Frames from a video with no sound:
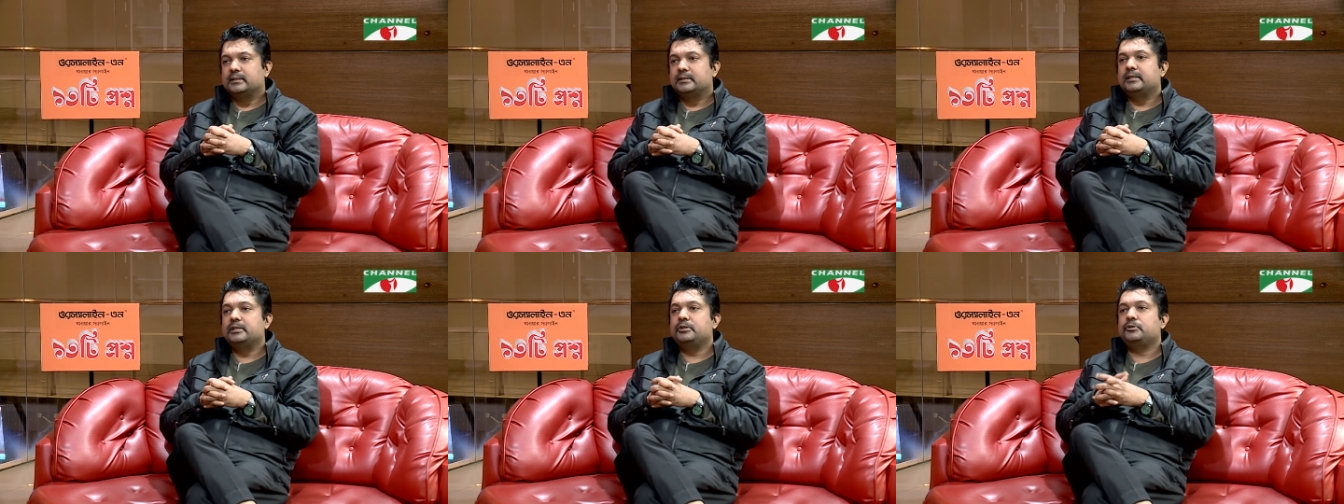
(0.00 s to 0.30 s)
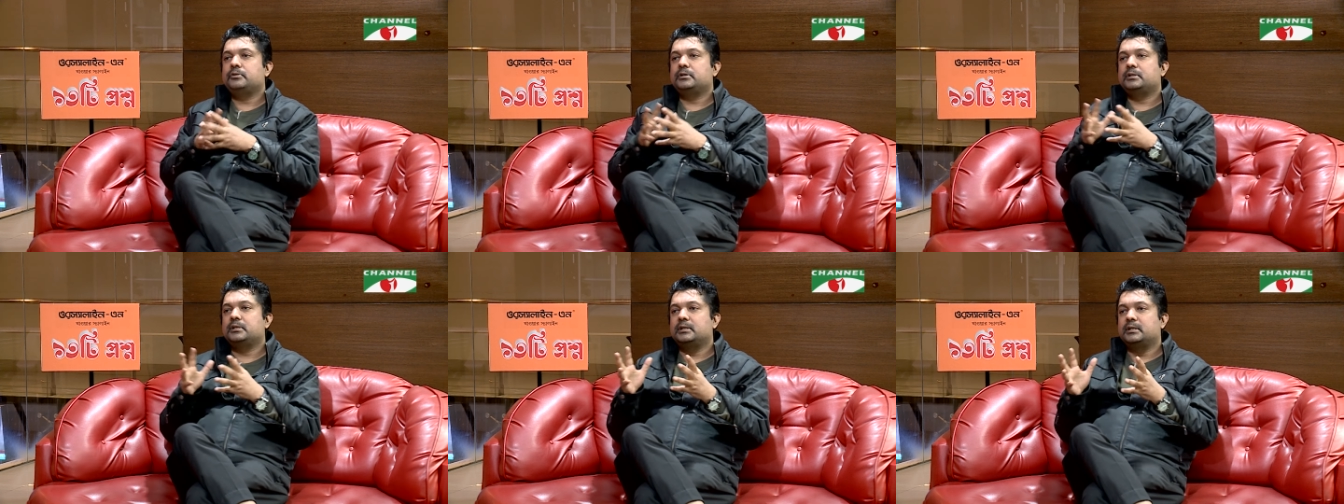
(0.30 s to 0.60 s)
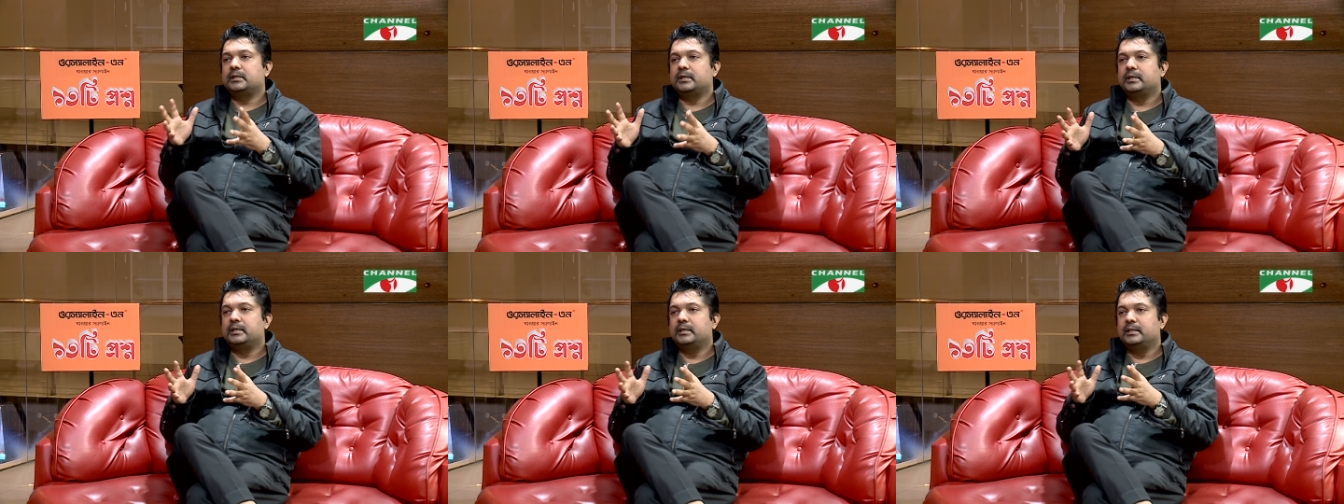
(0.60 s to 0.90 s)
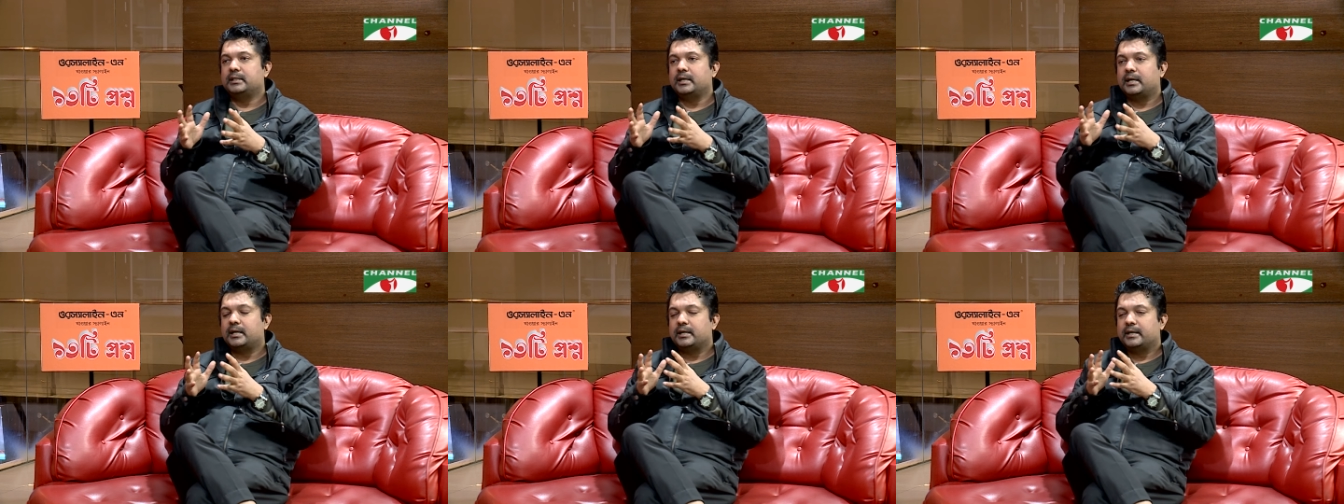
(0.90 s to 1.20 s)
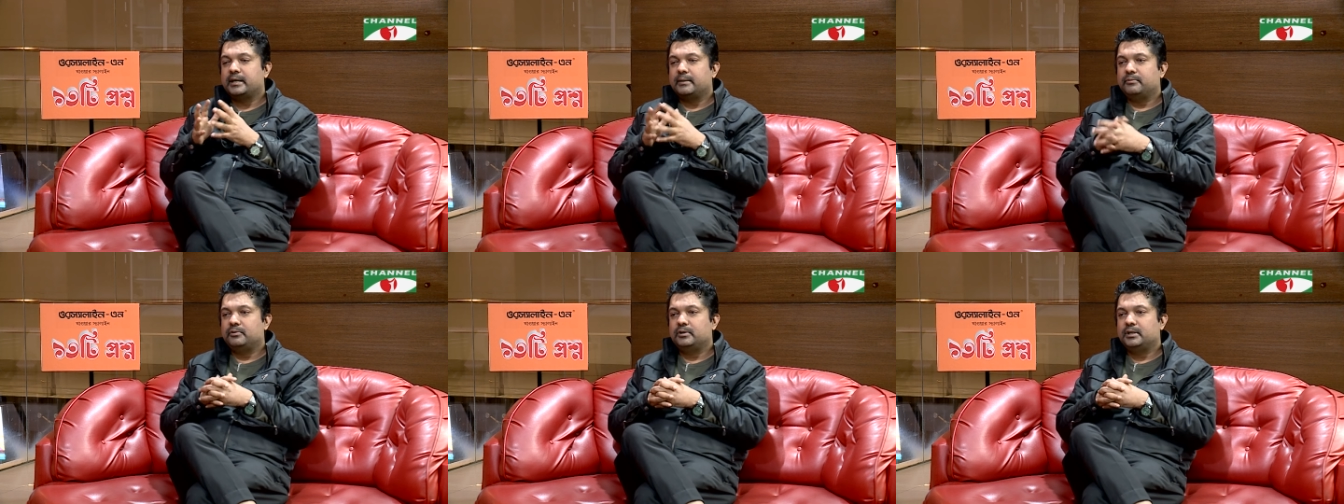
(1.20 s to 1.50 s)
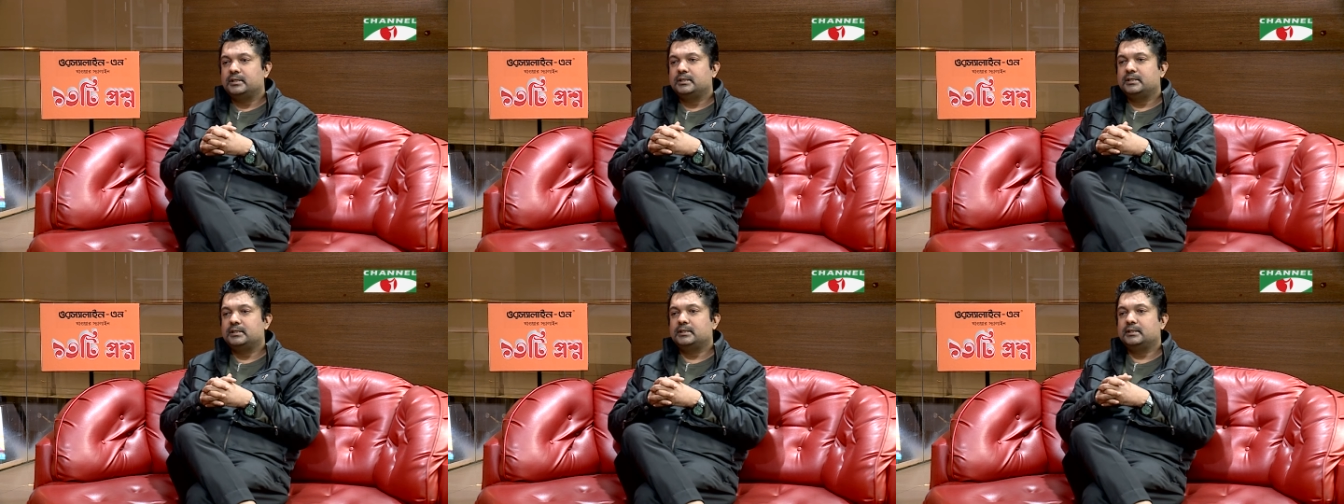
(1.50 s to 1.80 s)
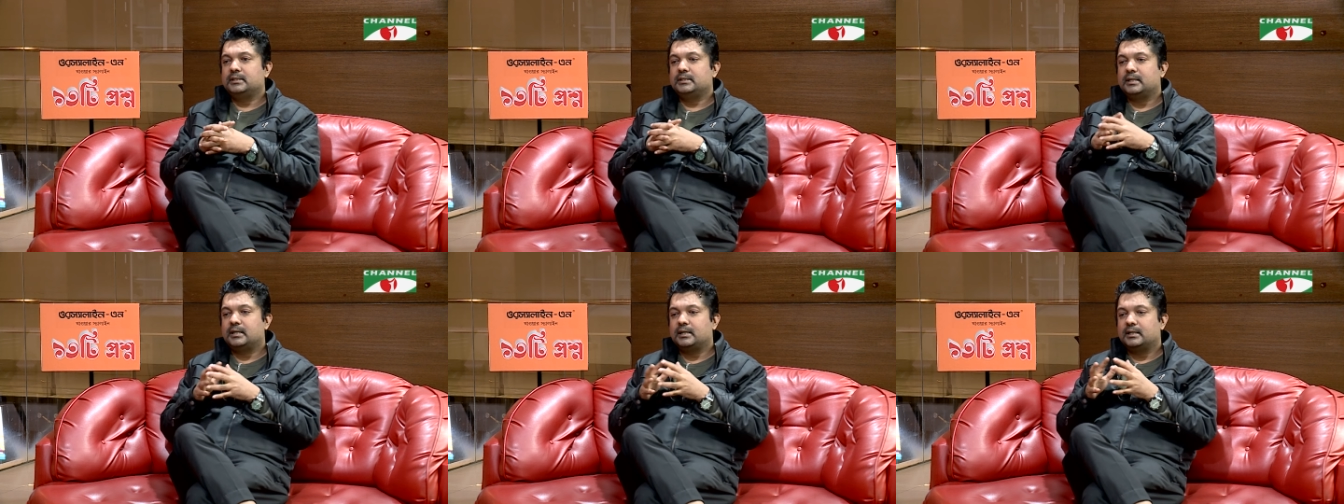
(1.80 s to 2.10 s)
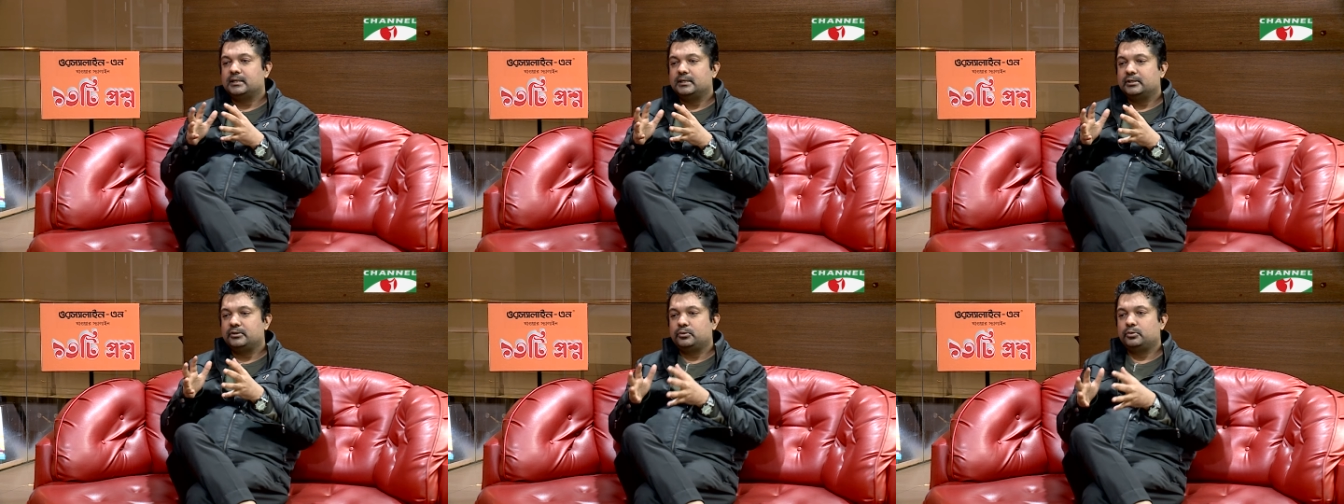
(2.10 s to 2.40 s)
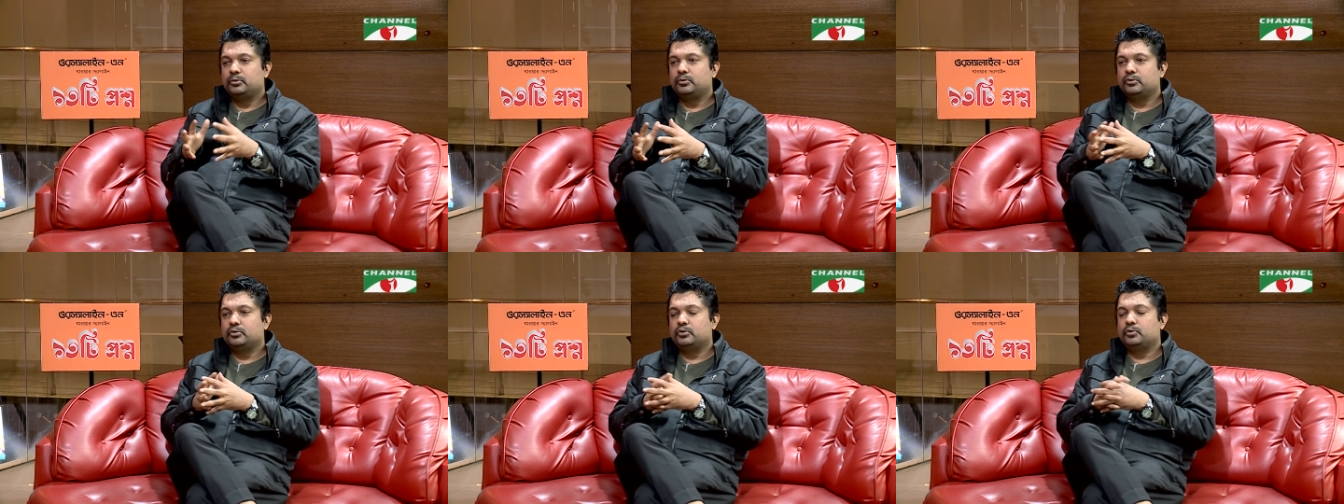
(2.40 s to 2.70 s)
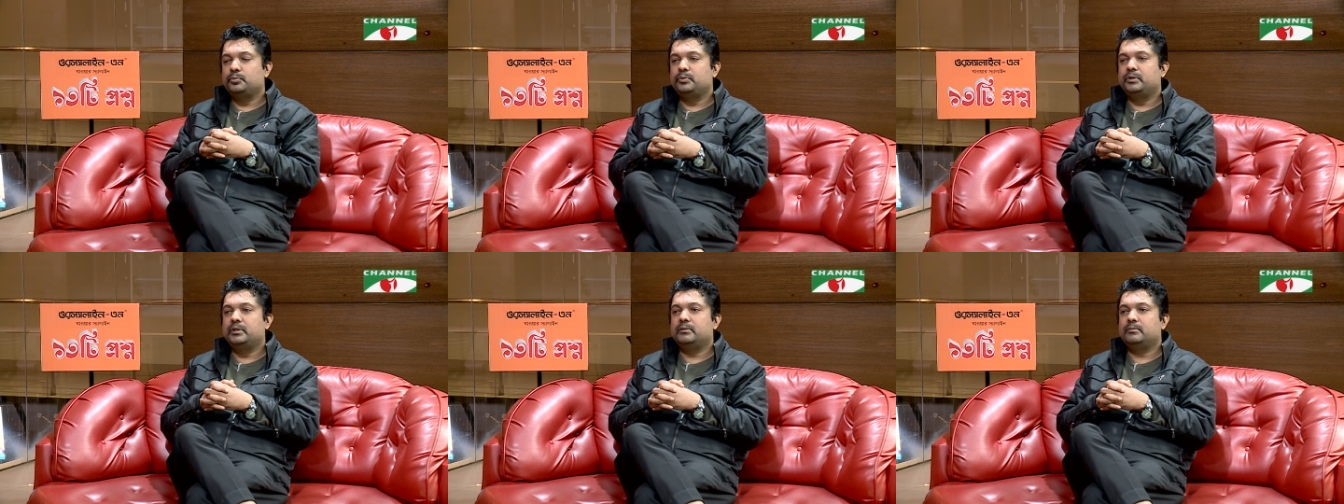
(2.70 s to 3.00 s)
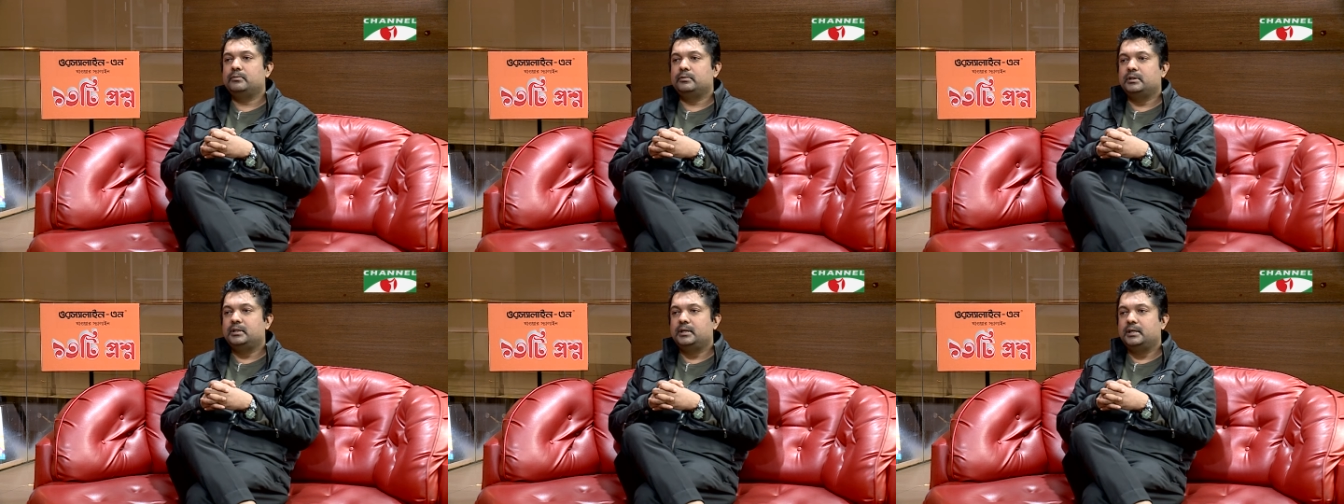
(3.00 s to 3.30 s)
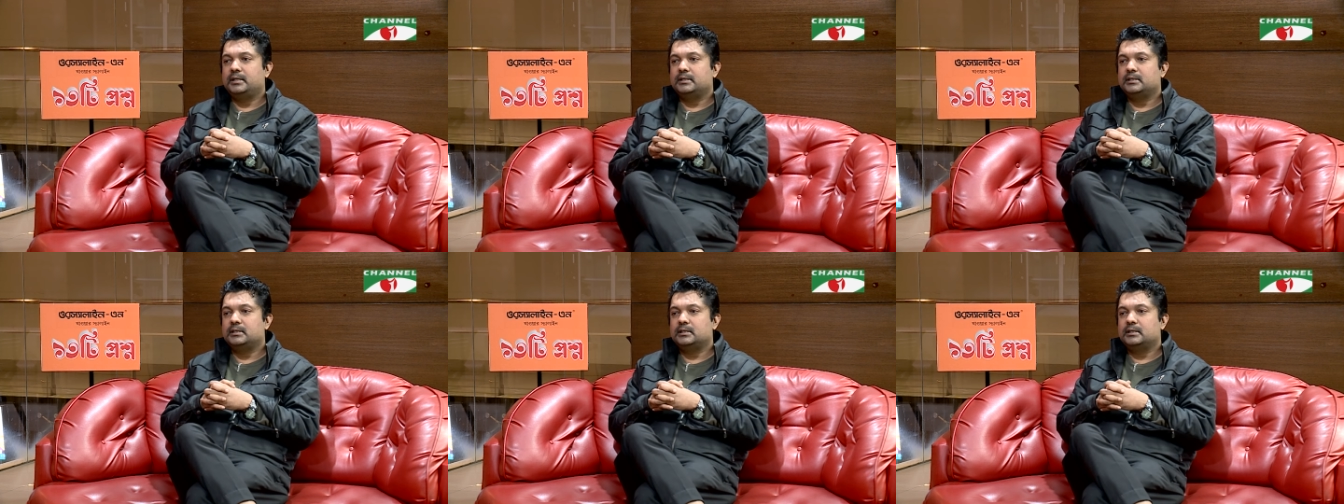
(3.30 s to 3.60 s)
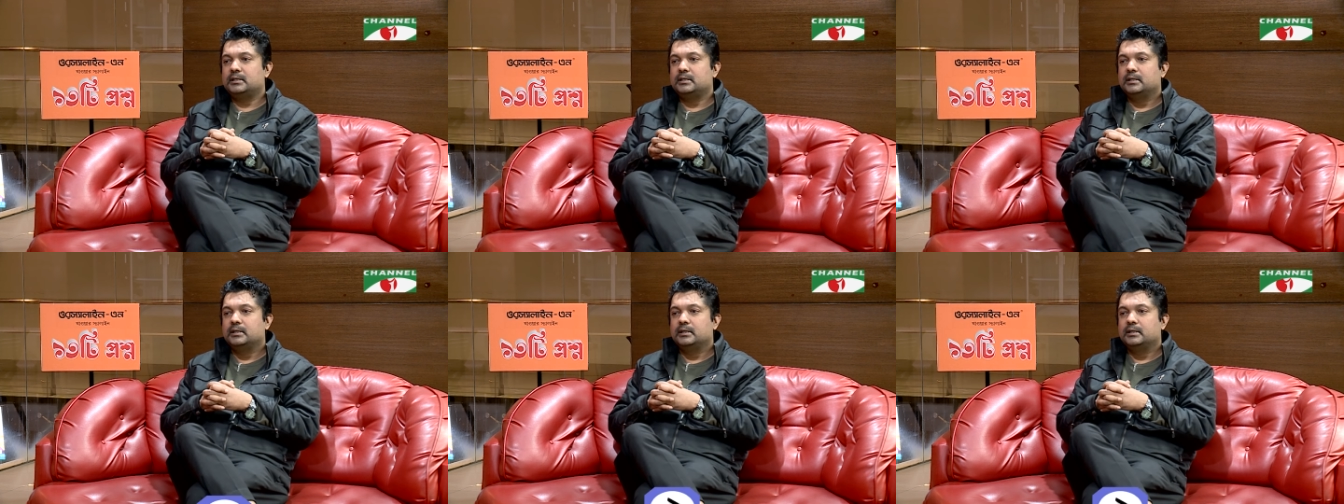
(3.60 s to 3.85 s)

সিচুয়েশনটা কি তারা কেমন আছে তারা কি সুযোগ সুবিধার মধ্যে আছে